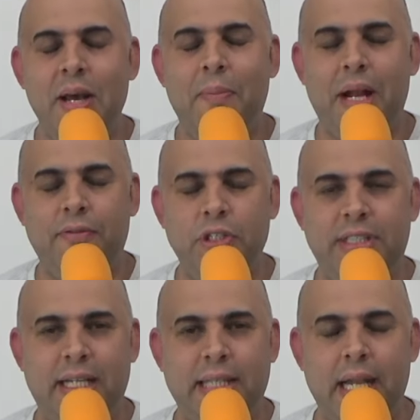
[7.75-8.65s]
Para
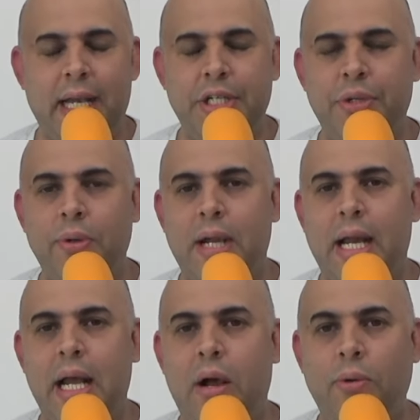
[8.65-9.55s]
você que está ligadinho no
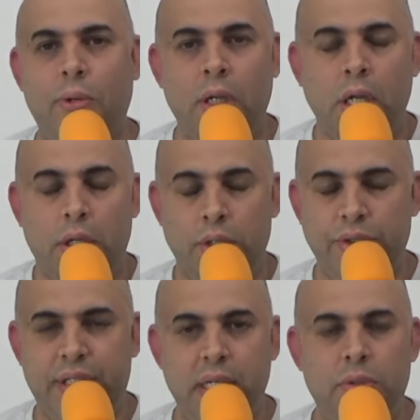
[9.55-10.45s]
canal, e o
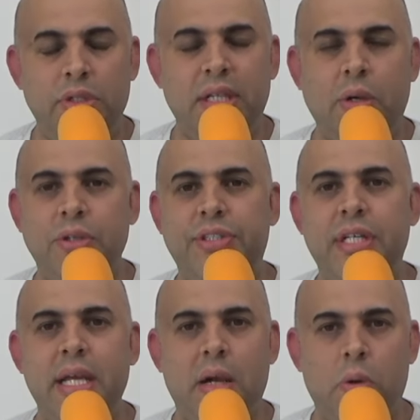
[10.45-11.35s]
Santos
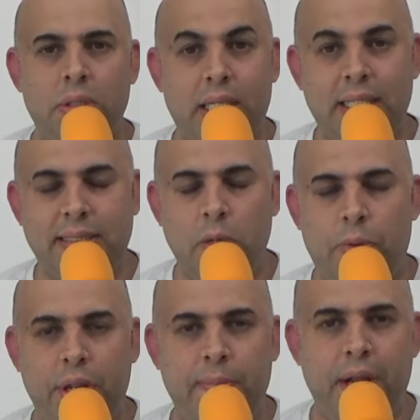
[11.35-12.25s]
negocia a contratação
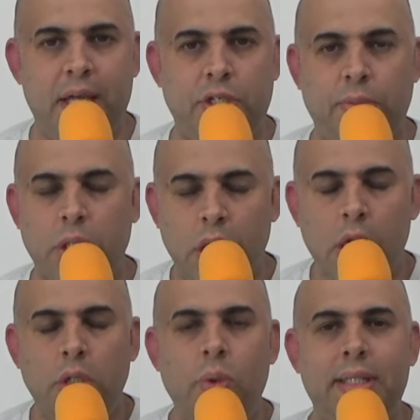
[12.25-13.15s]
por empréstimo
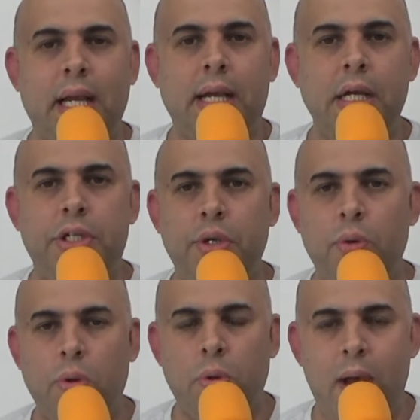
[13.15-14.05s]
do atacante
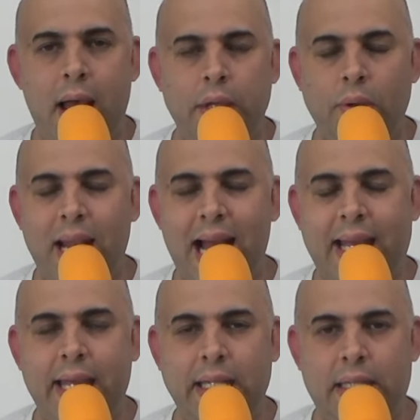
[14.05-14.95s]
uruguaio La
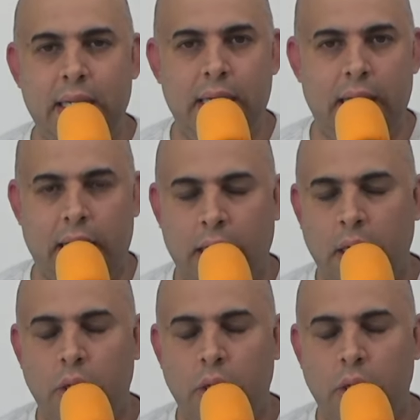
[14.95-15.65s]
Quintana.